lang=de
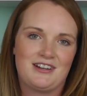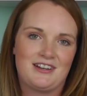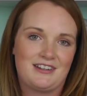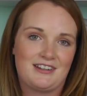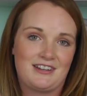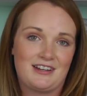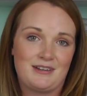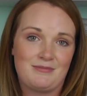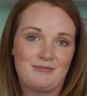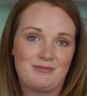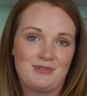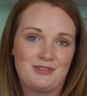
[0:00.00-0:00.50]

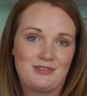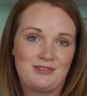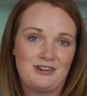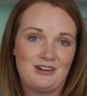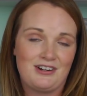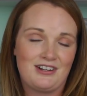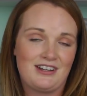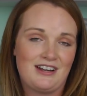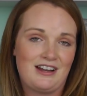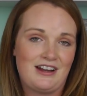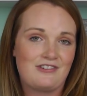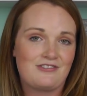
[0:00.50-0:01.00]
dann
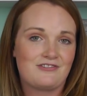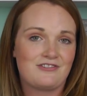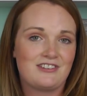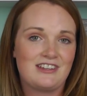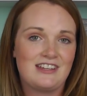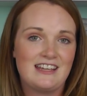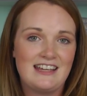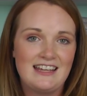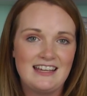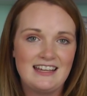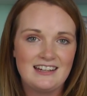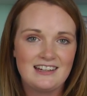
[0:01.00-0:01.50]
besorgt dir auf
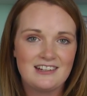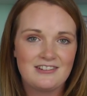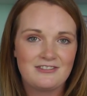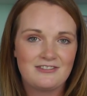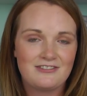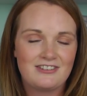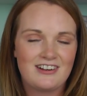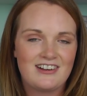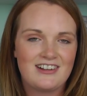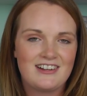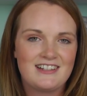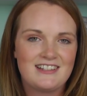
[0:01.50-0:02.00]
jeden
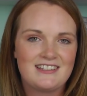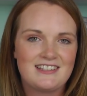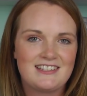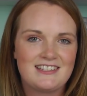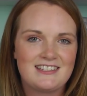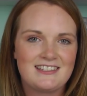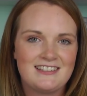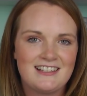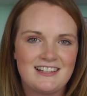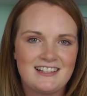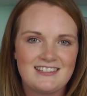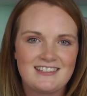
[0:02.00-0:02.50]
Fall
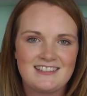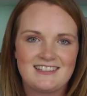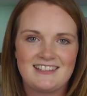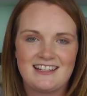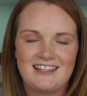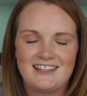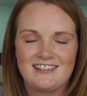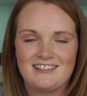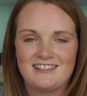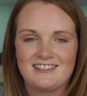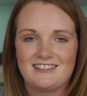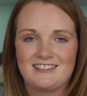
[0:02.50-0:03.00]
dieses Netz,
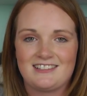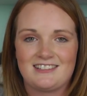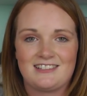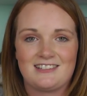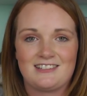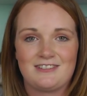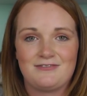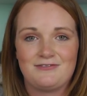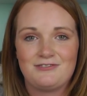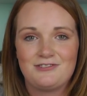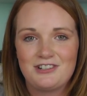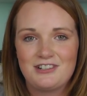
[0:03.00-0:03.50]
denn es
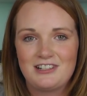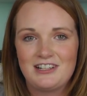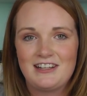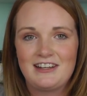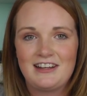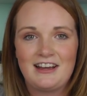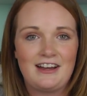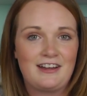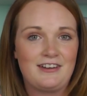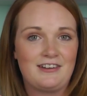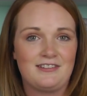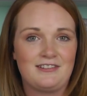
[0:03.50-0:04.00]
ist
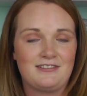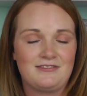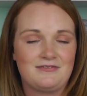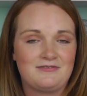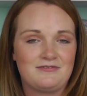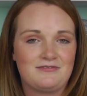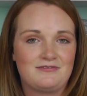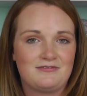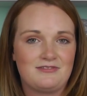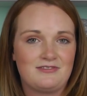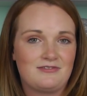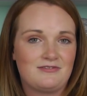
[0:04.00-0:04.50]
wirklich ein,
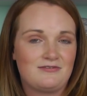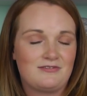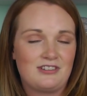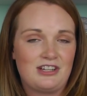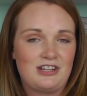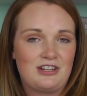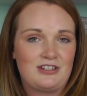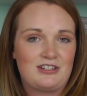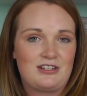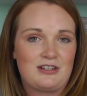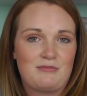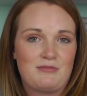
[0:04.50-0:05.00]

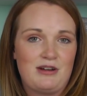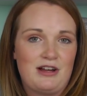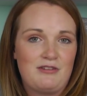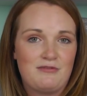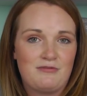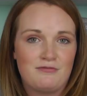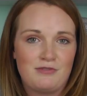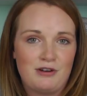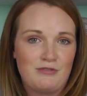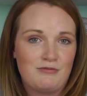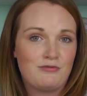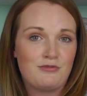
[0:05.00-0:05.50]
ja, ich sag mal,
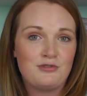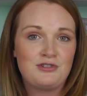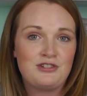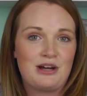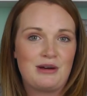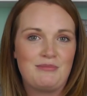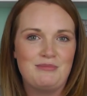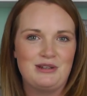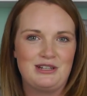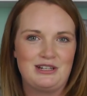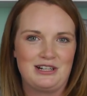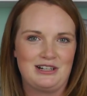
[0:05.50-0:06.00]
ein, ein
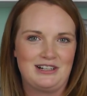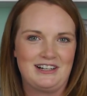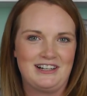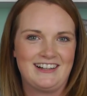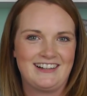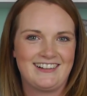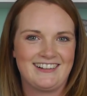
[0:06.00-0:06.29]
Wundermittel.